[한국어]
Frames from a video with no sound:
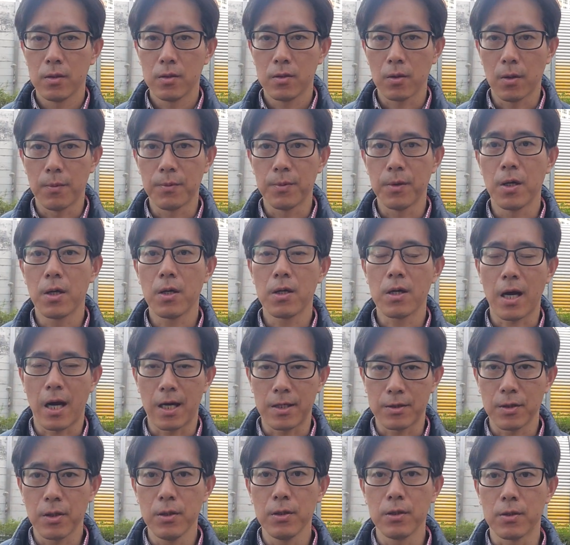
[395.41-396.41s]
좀 더
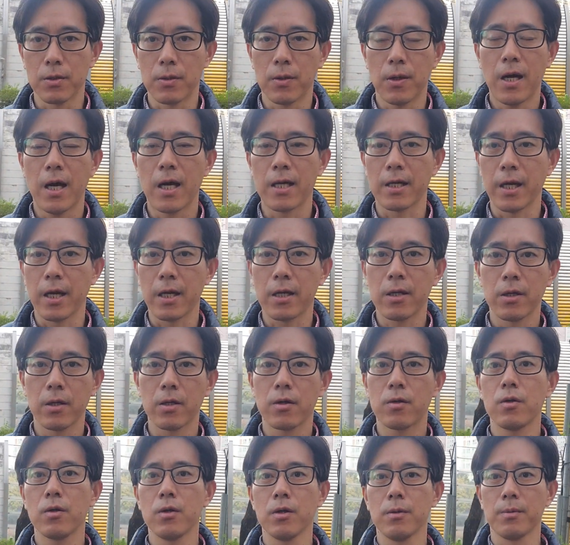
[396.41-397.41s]
가정으로 하나의
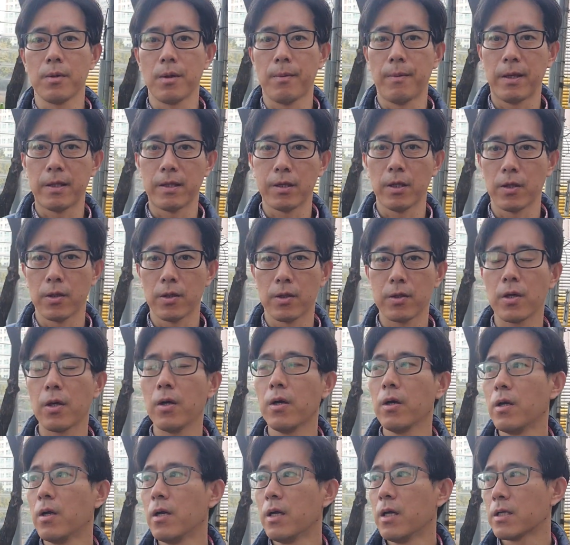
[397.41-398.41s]
커리큘럼으로
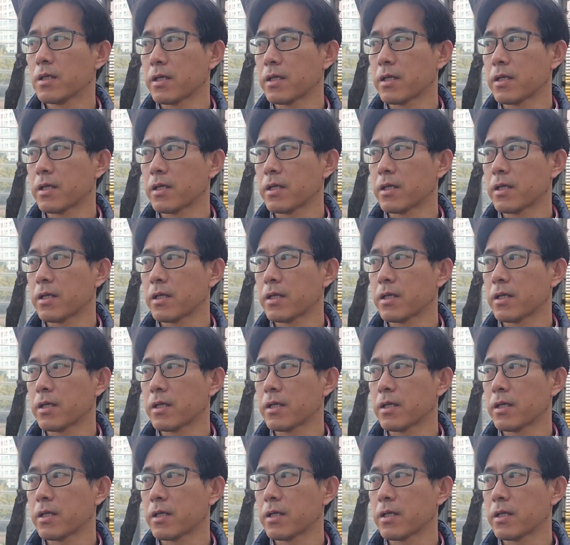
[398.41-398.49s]
만들어져서